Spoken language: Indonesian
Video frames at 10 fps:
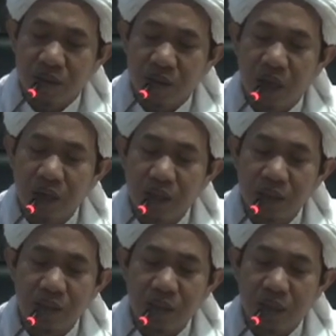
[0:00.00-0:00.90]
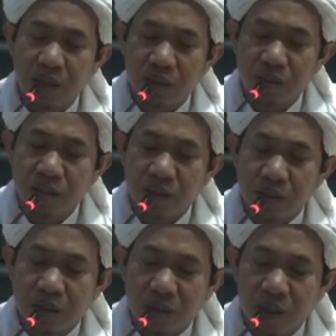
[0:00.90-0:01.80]
nangis dia
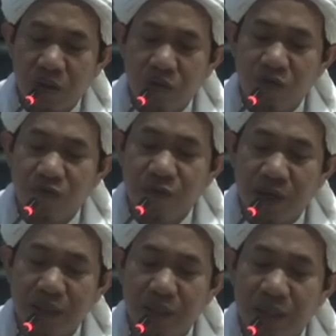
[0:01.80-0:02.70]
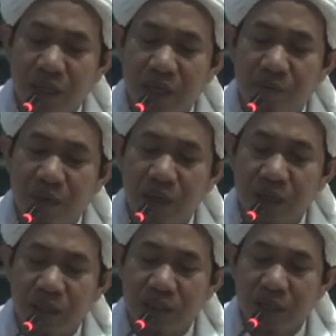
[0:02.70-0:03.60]
khaufan kenapa
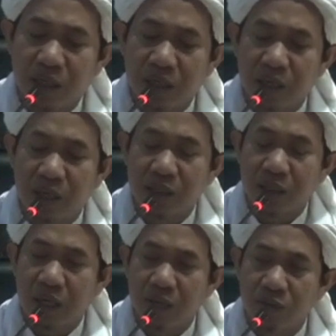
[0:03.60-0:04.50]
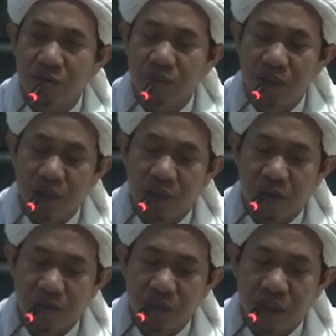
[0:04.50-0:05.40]
nangisnya karena takut min
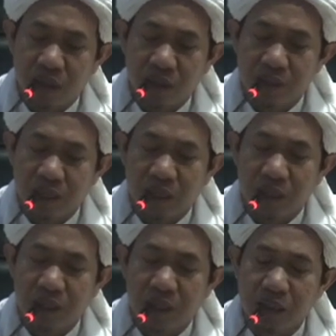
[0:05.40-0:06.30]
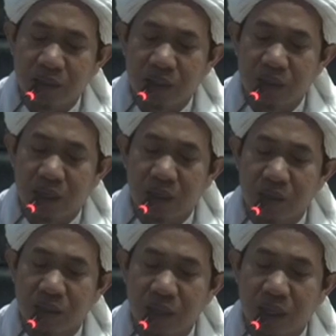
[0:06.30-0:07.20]
iqabillahi ta'ala dari siksaan
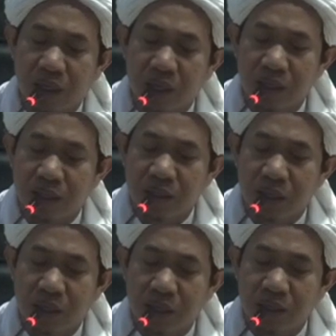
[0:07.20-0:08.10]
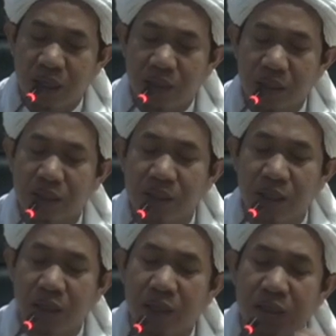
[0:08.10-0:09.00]
Allah ta'ala ala zallatnya atas
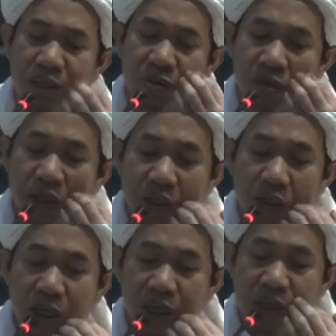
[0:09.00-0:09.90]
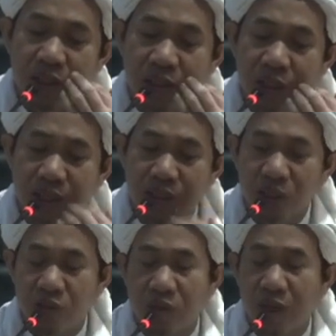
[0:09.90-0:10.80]
kesalahannya itu
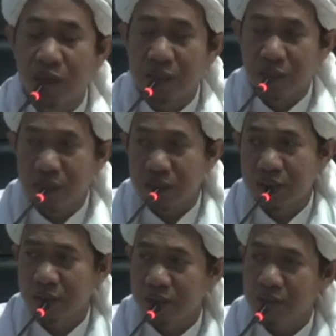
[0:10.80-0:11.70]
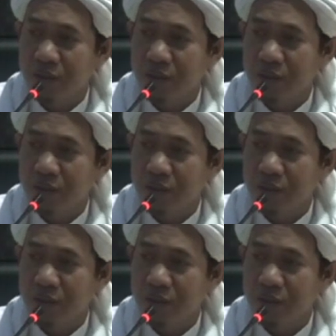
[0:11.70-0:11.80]
kegelincirannya itu nangis